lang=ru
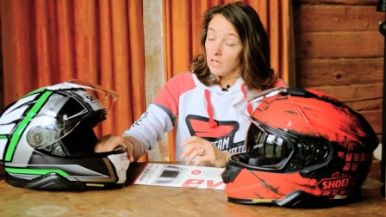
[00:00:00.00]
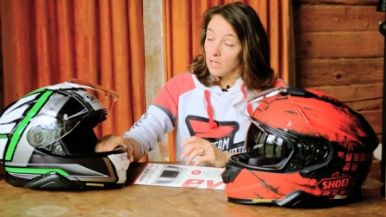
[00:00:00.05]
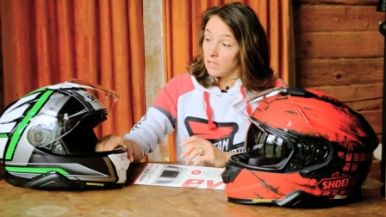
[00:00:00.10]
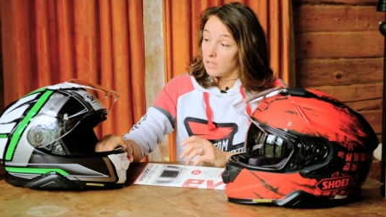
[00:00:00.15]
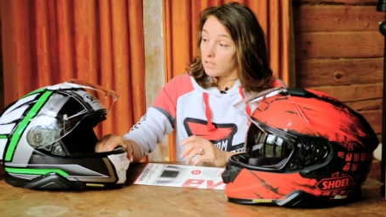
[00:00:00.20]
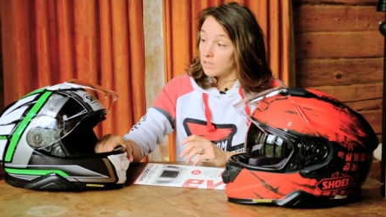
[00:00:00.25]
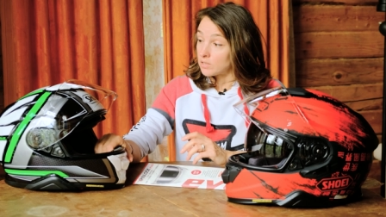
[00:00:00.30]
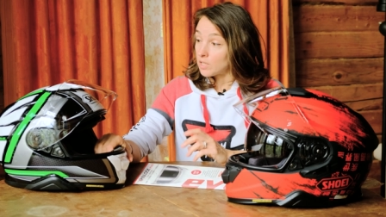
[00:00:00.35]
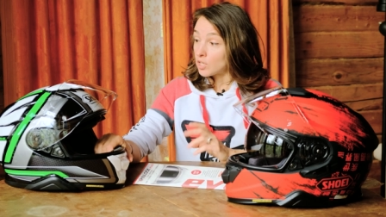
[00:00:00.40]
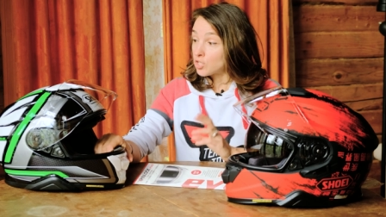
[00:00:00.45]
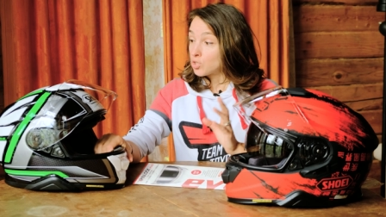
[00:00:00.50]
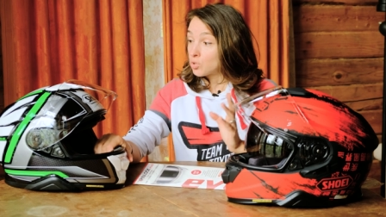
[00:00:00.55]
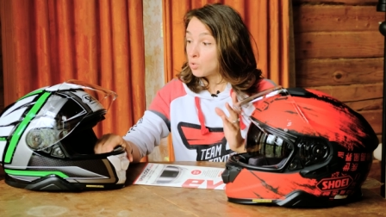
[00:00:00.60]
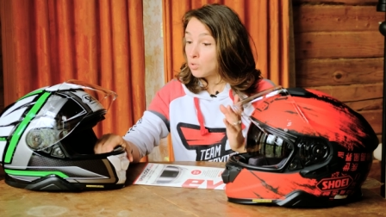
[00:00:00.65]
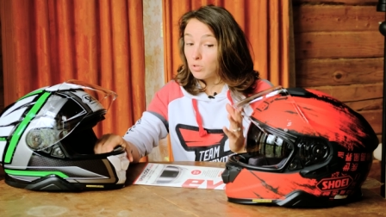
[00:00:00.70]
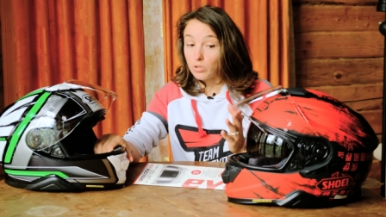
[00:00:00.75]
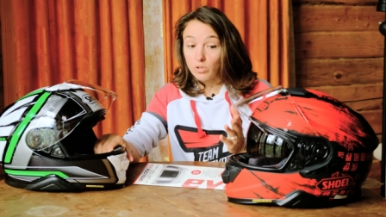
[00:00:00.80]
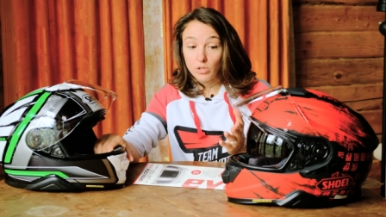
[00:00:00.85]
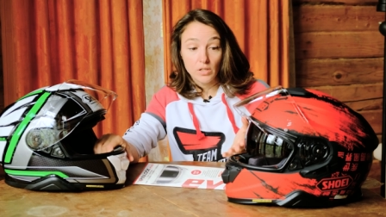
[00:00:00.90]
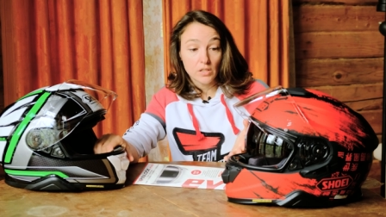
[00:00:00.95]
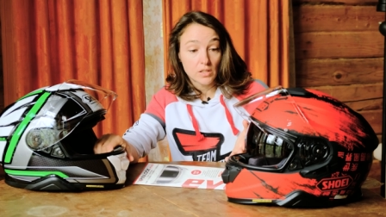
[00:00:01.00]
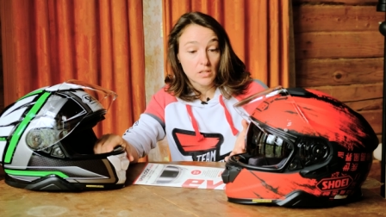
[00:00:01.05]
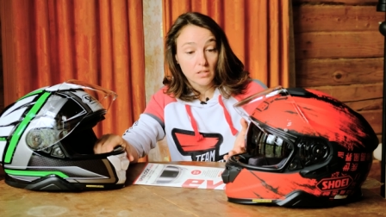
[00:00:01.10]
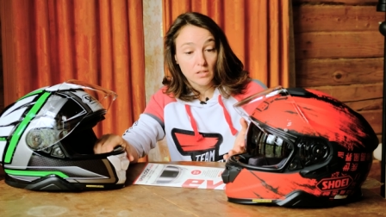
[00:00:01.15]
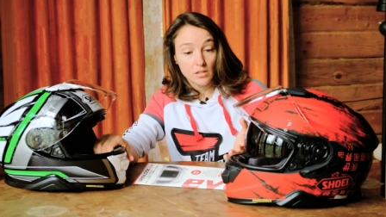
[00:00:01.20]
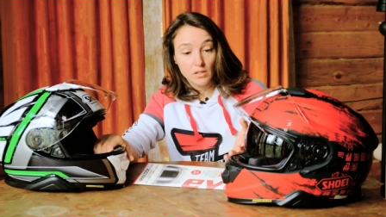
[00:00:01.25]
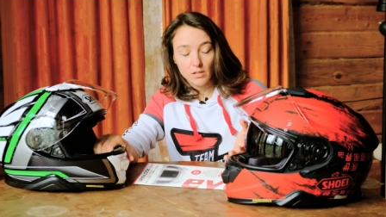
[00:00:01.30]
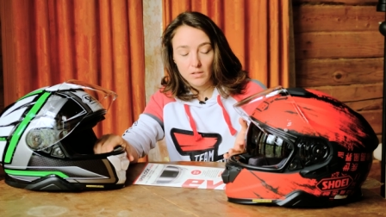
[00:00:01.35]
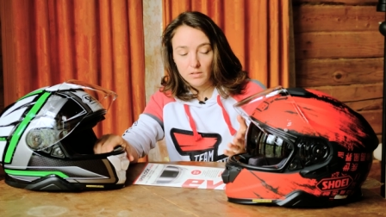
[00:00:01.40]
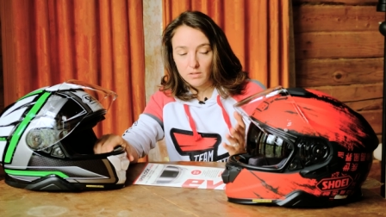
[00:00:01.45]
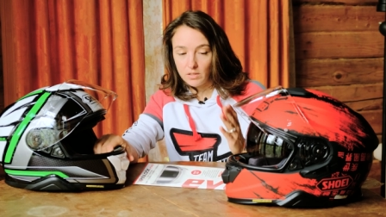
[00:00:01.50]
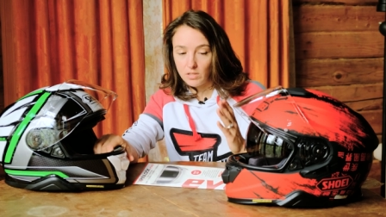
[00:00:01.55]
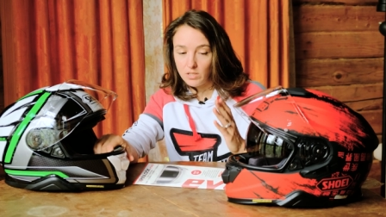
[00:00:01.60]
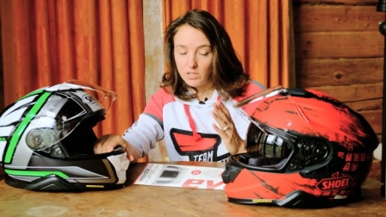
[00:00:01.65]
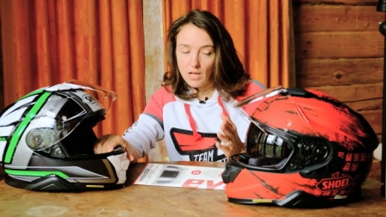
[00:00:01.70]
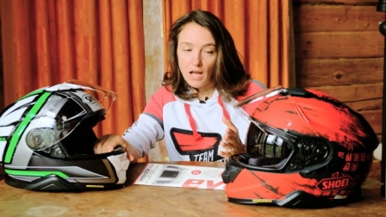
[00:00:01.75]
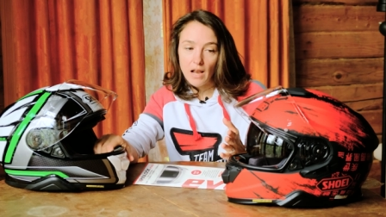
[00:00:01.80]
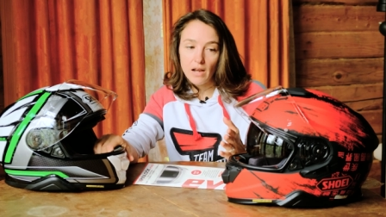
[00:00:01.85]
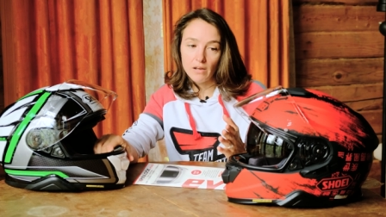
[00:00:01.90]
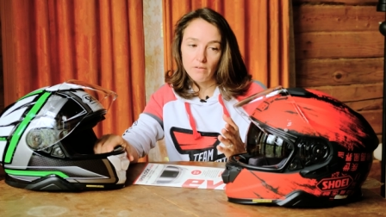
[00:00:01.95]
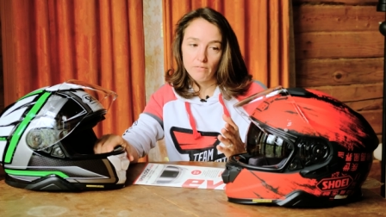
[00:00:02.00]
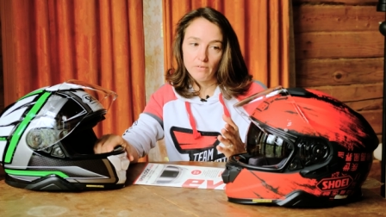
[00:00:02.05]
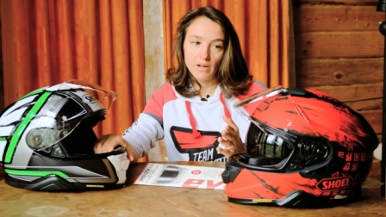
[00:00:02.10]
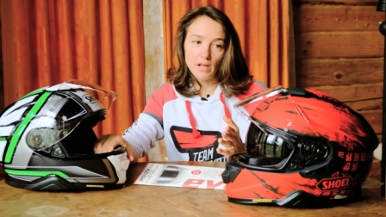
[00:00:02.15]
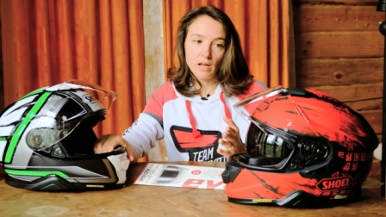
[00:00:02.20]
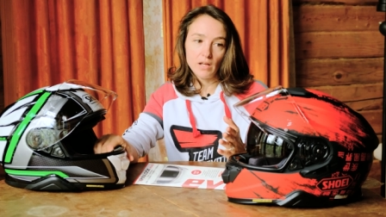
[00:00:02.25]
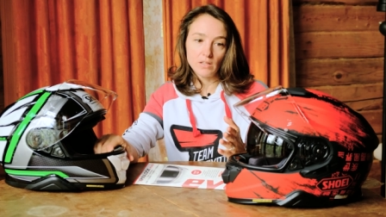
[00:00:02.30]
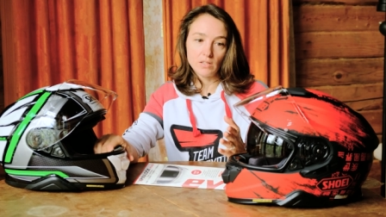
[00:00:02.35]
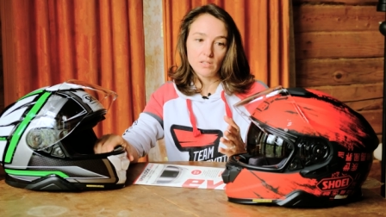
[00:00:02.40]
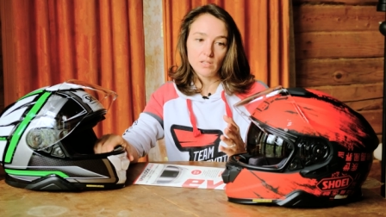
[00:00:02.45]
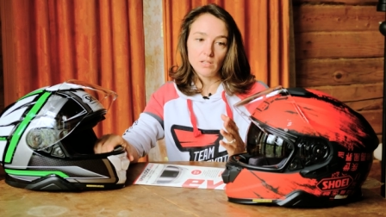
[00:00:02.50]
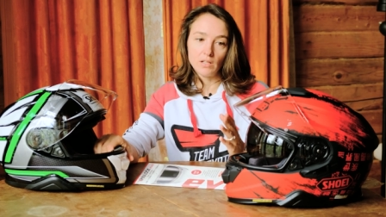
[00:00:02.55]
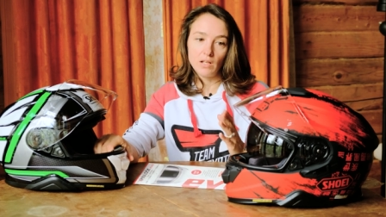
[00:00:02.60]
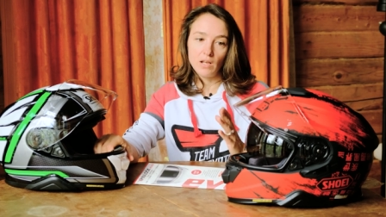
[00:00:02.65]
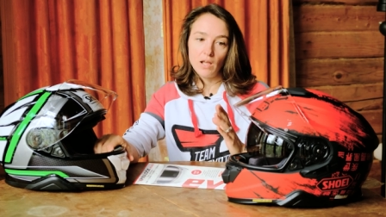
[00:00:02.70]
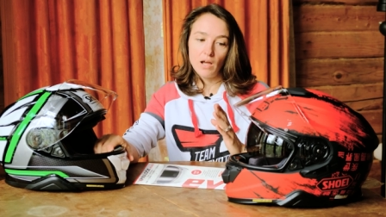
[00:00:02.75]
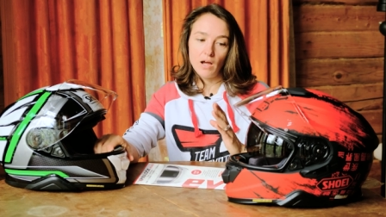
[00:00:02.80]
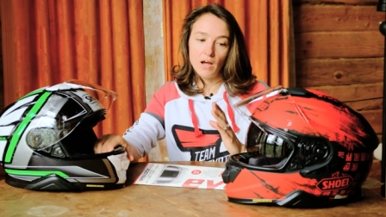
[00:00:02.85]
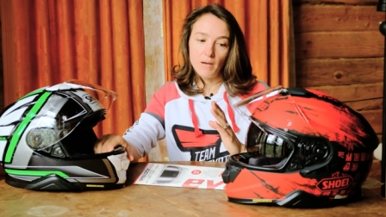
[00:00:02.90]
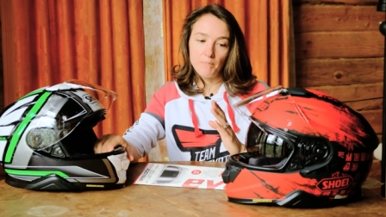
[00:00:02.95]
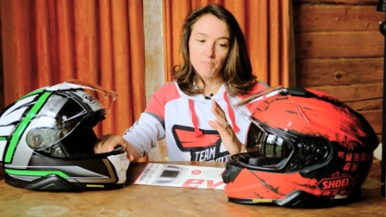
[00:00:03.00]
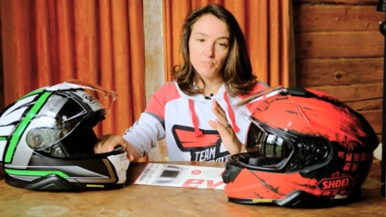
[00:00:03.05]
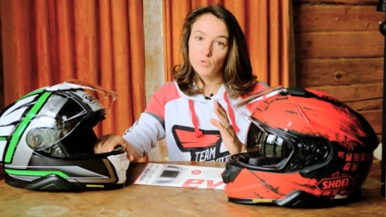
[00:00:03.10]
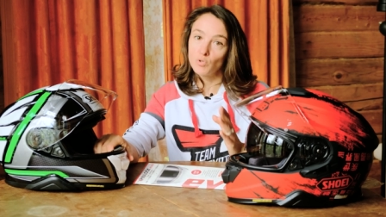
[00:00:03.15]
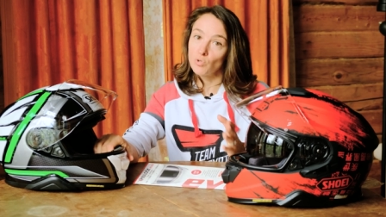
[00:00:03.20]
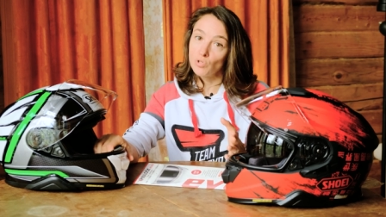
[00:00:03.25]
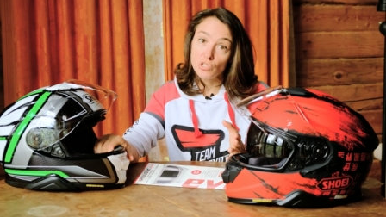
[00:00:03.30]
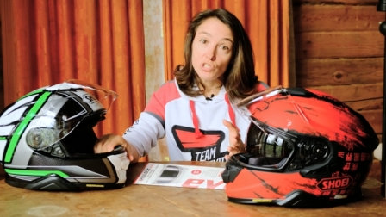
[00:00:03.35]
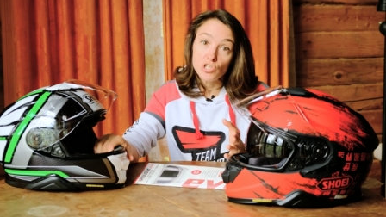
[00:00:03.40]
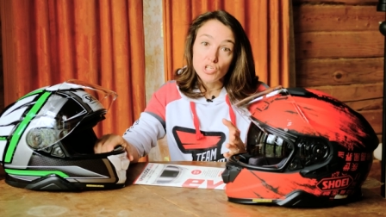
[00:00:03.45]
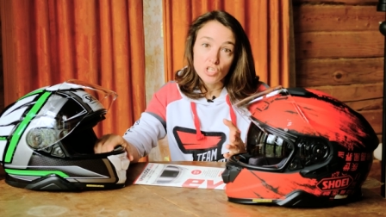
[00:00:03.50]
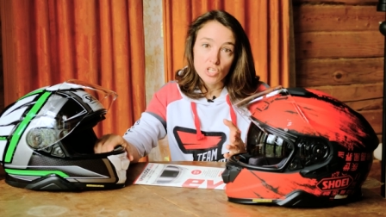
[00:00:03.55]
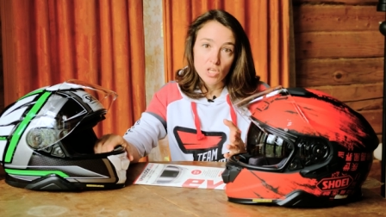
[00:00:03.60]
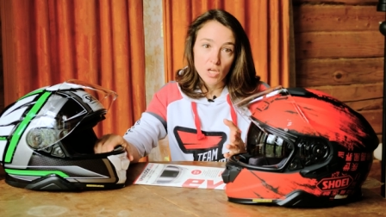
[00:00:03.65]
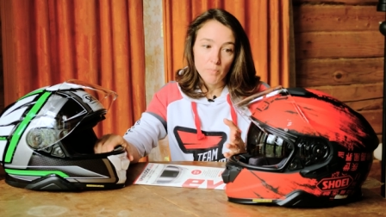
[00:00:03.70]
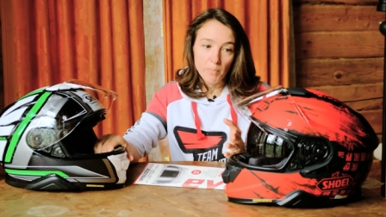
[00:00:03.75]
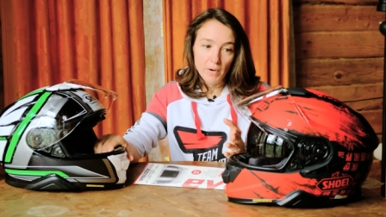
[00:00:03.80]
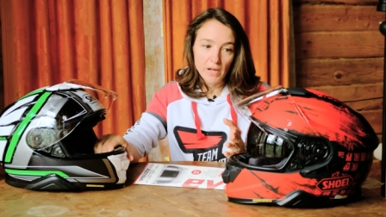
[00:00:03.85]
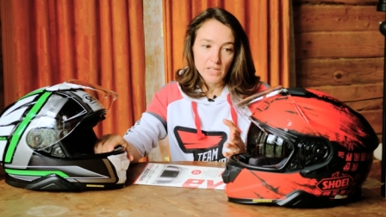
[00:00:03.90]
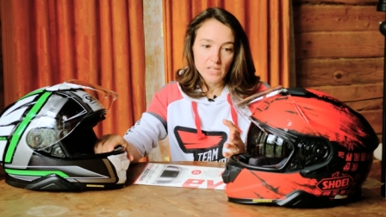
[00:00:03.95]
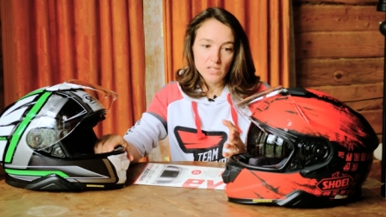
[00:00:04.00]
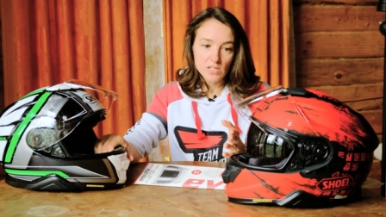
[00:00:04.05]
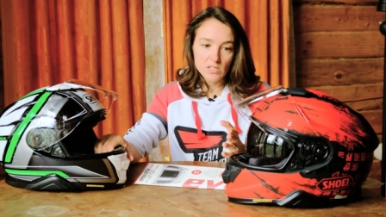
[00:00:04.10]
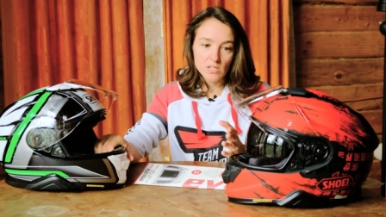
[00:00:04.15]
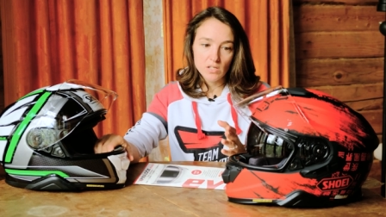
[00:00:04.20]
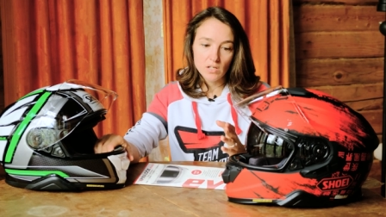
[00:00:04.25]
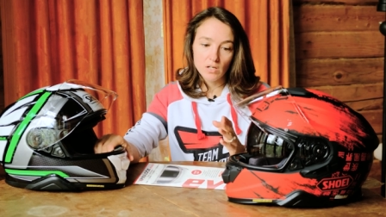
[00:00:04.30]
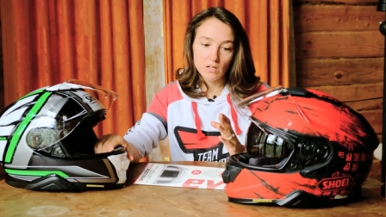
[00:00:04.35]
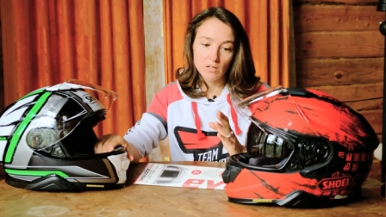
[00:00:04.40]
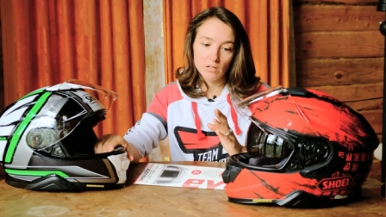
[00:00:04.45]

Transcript: А, так что это идеальный вариант для туристических поездок,